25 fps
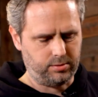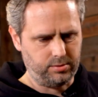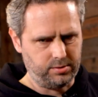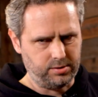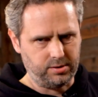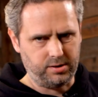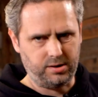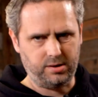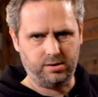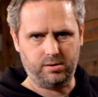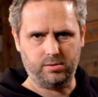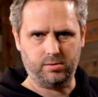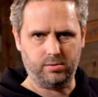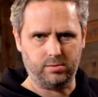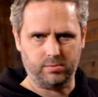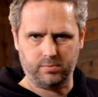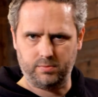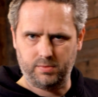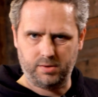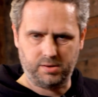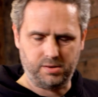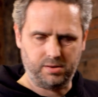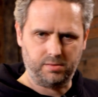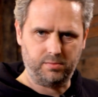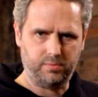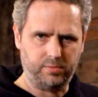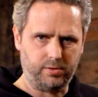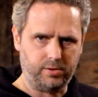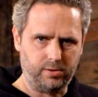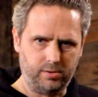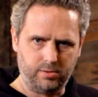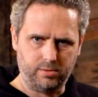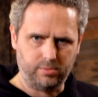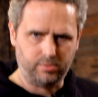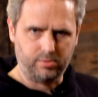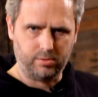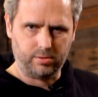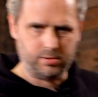konnte nicht irgendwie
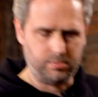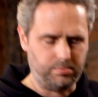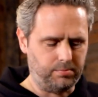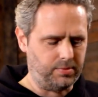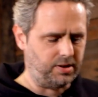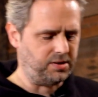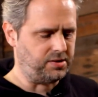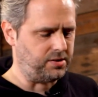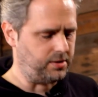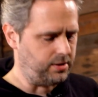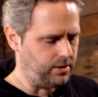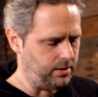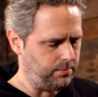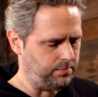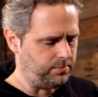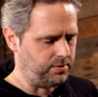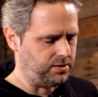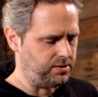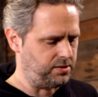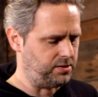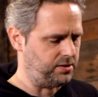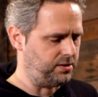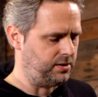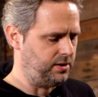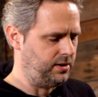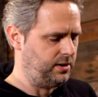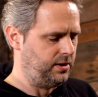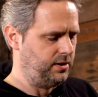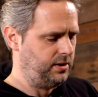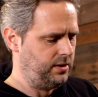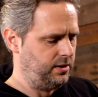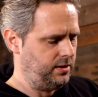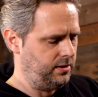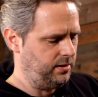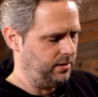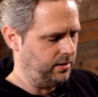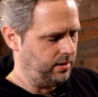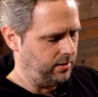sinnvoll irgendein Messergebnis
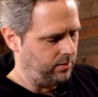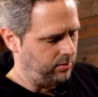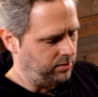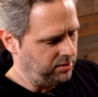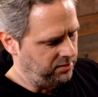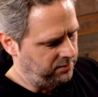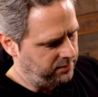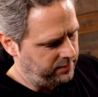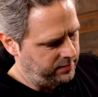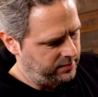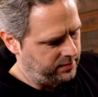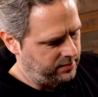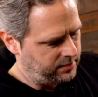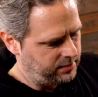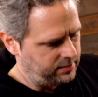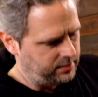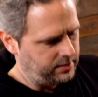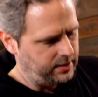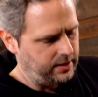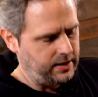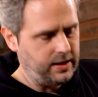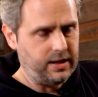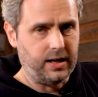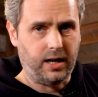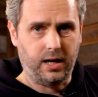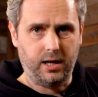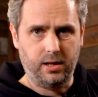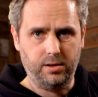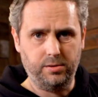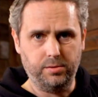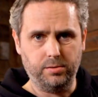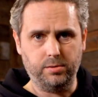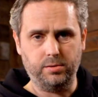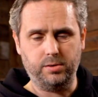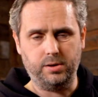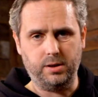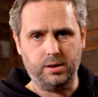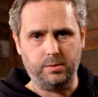herausfinden.
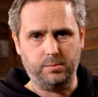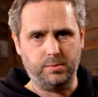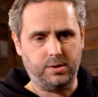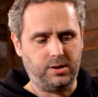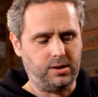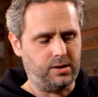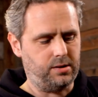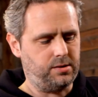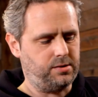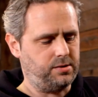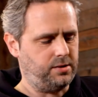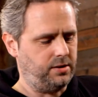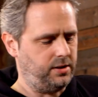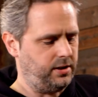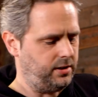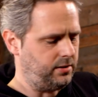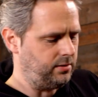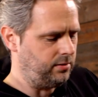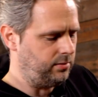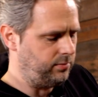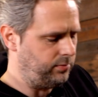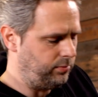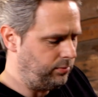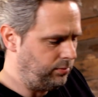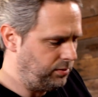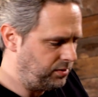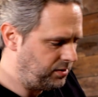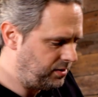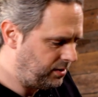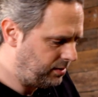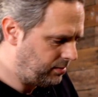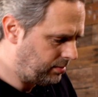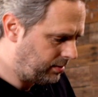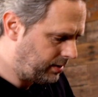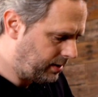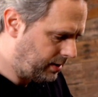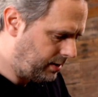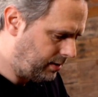Also nehme ich jetzt die dickere
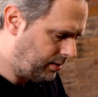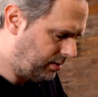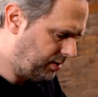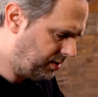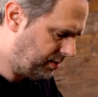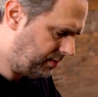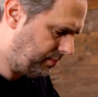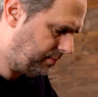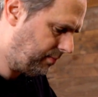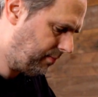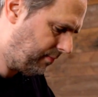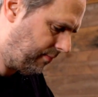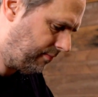Fußdichtung heraus